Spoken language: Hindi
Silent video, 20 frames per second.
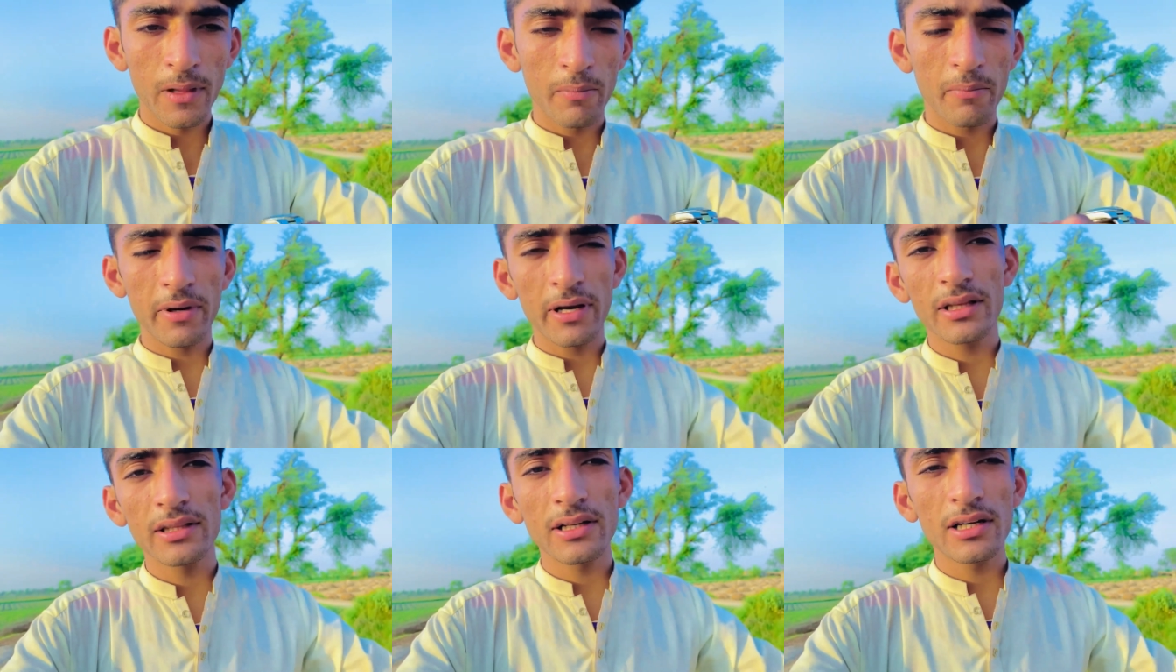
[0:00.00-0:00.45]

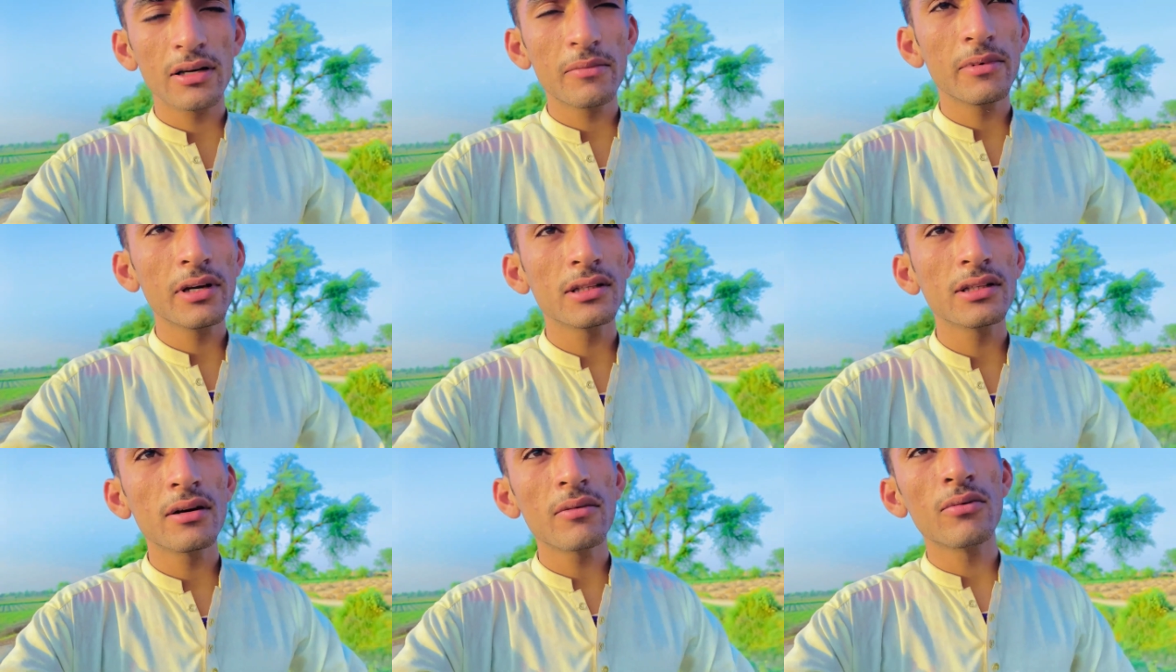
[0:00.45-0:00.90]
मैं इतना
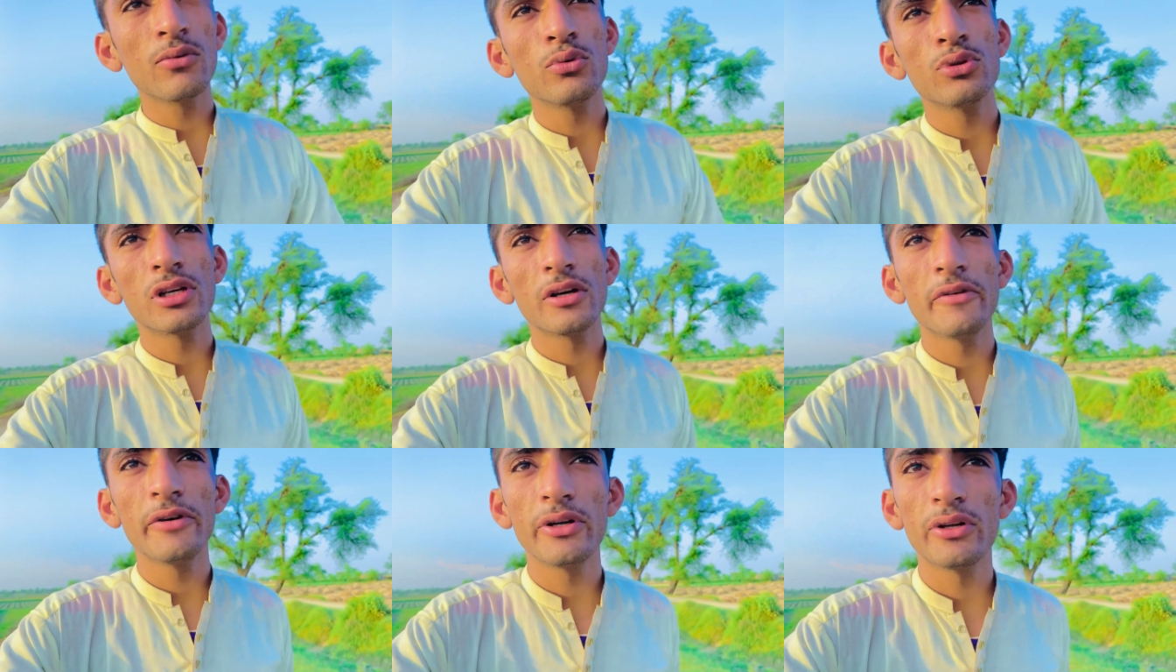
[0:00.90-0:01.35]
मी अदा हूँ
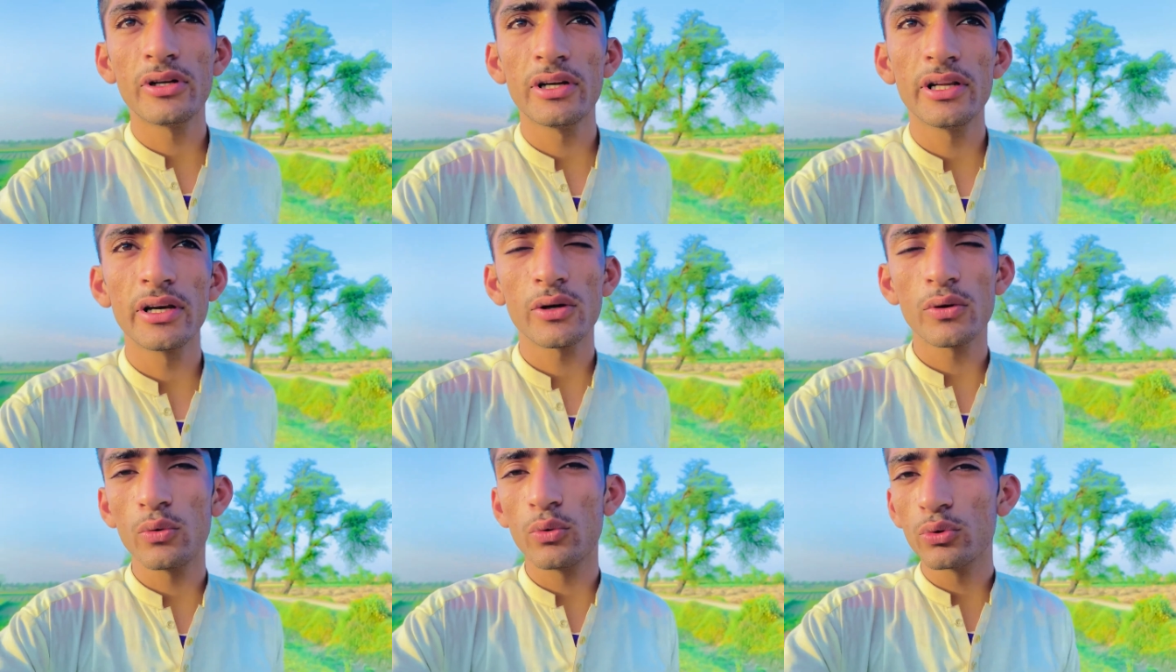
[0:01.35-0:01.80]
वीडियो ना
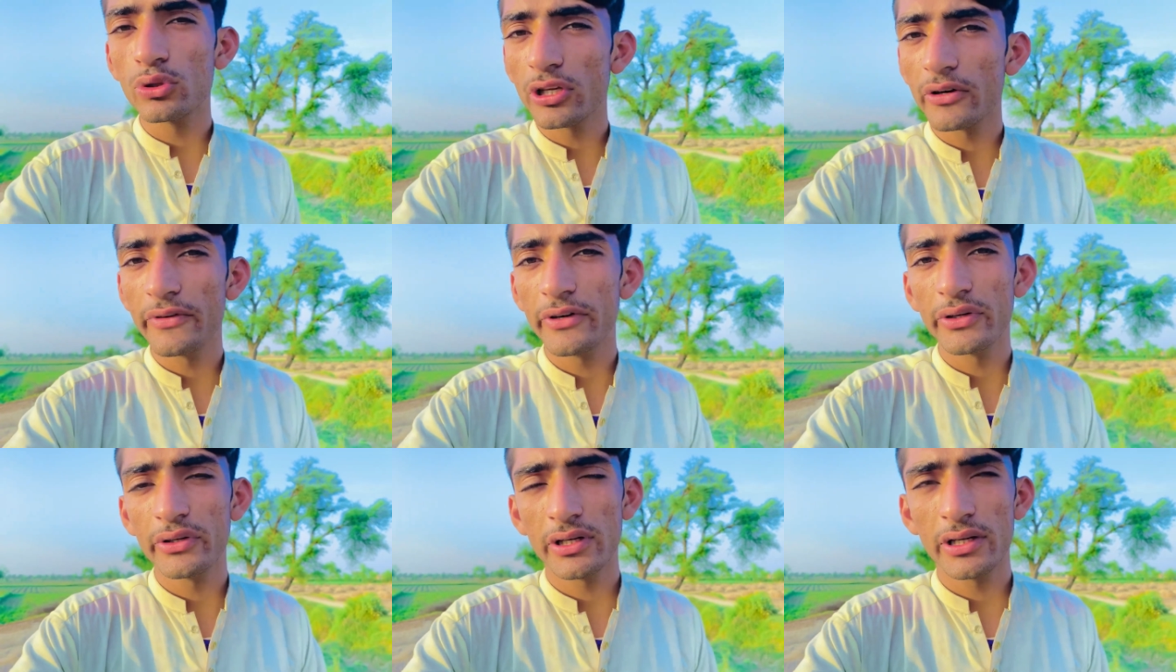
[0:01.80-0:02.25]
देखो हूँ
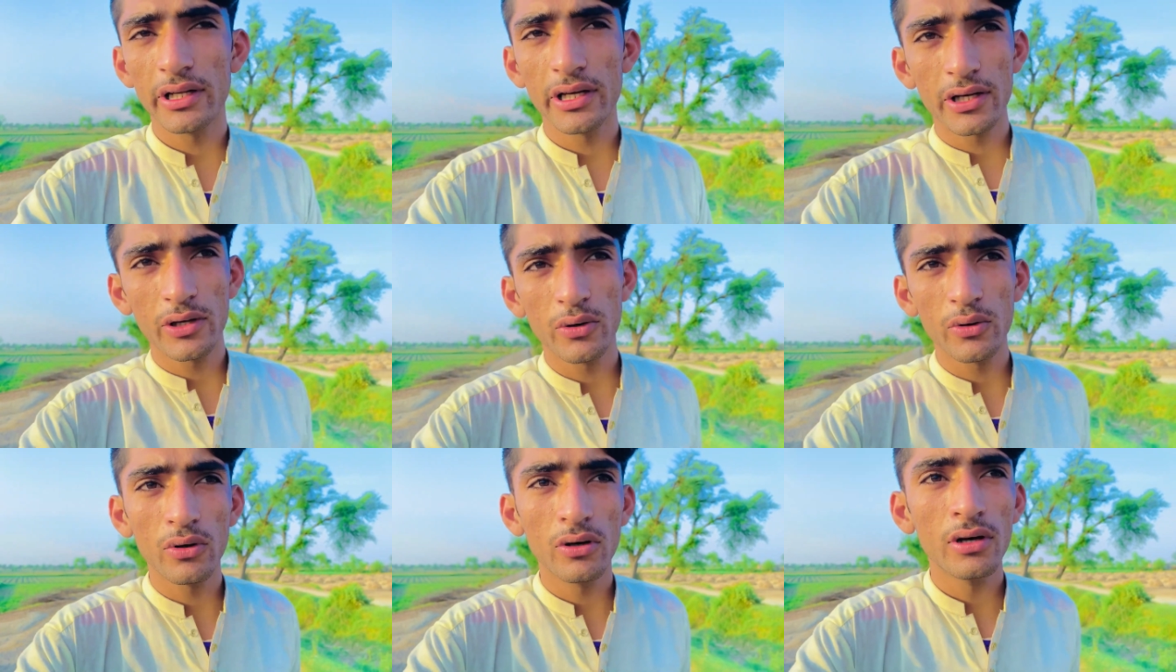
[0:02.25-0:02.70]
वीडियो ना
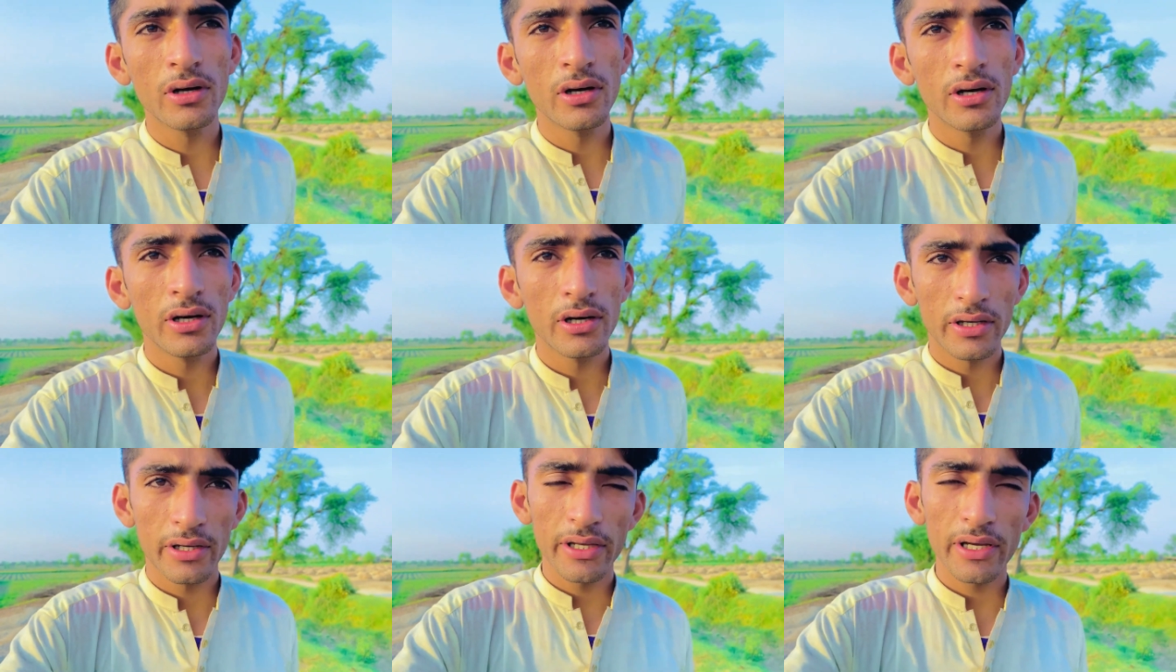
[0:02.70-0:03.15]
देखो
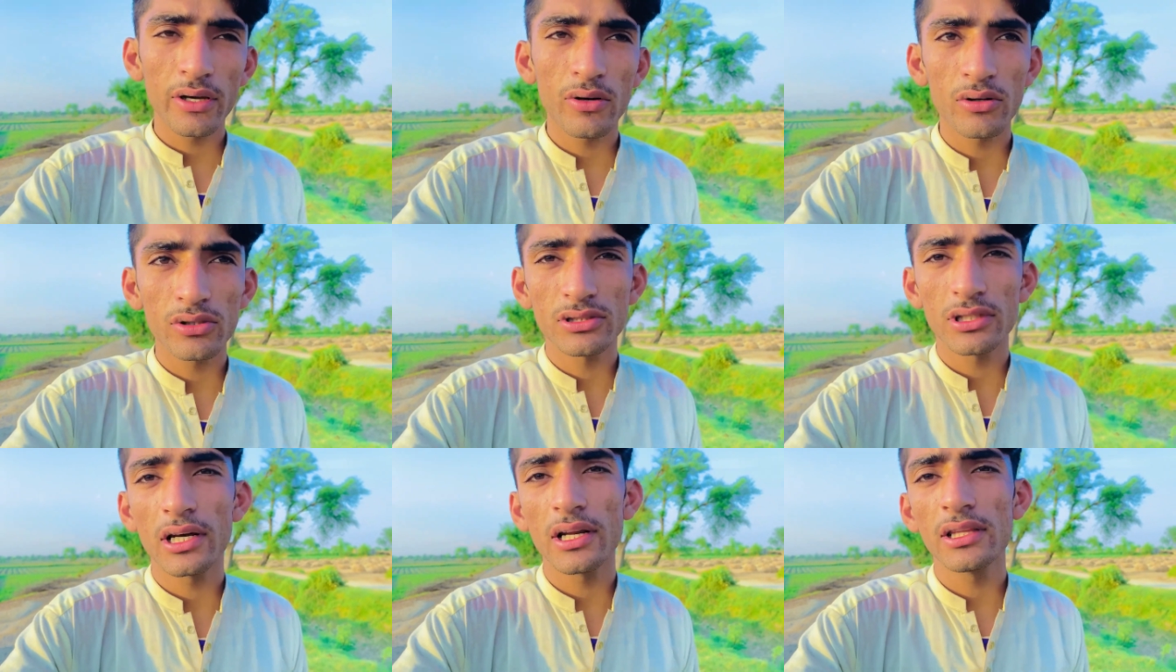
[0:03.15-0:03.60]

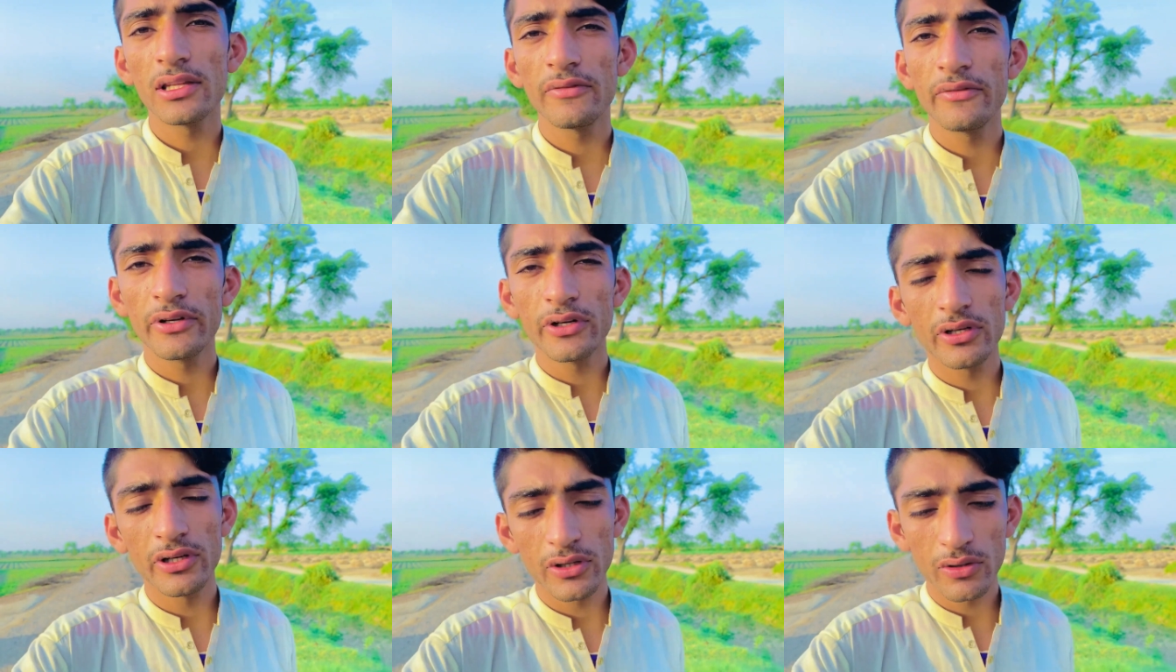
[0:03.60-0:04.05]
देखो सारे
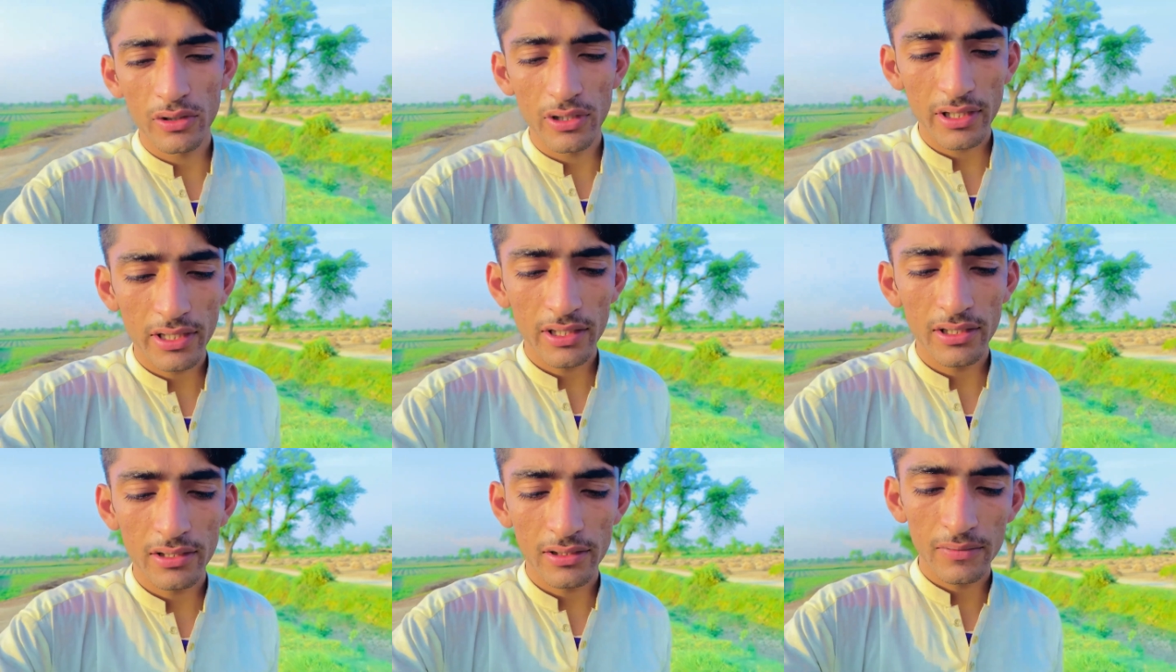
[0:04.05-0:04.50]
वीडियो देखो
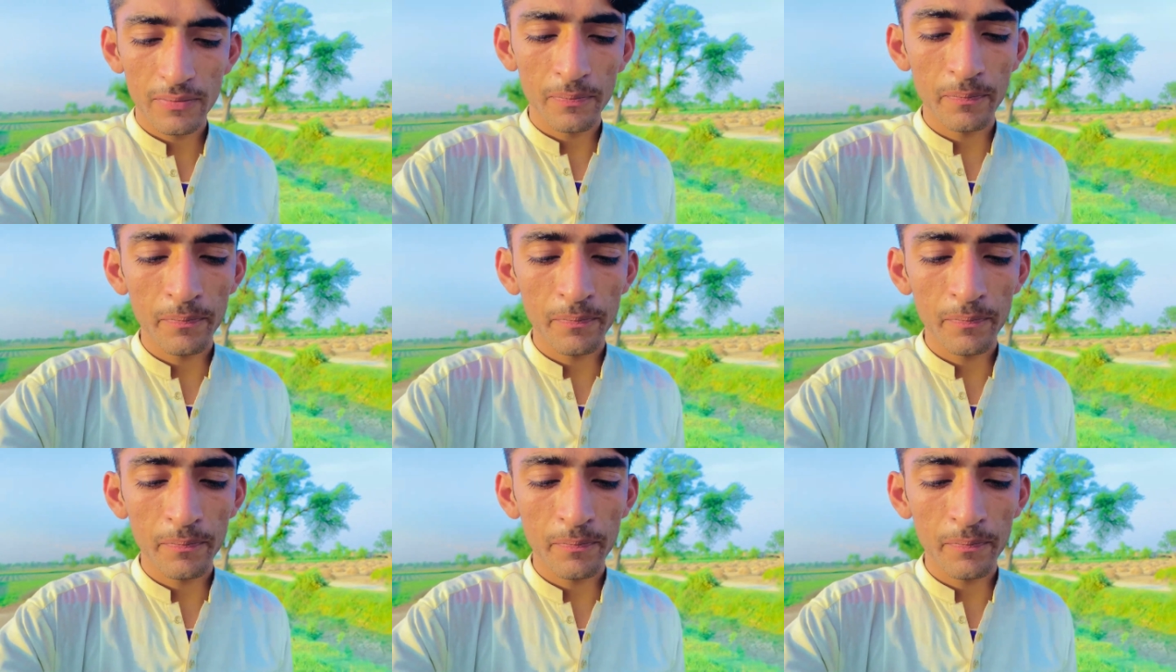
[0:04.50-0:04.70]
लेकिन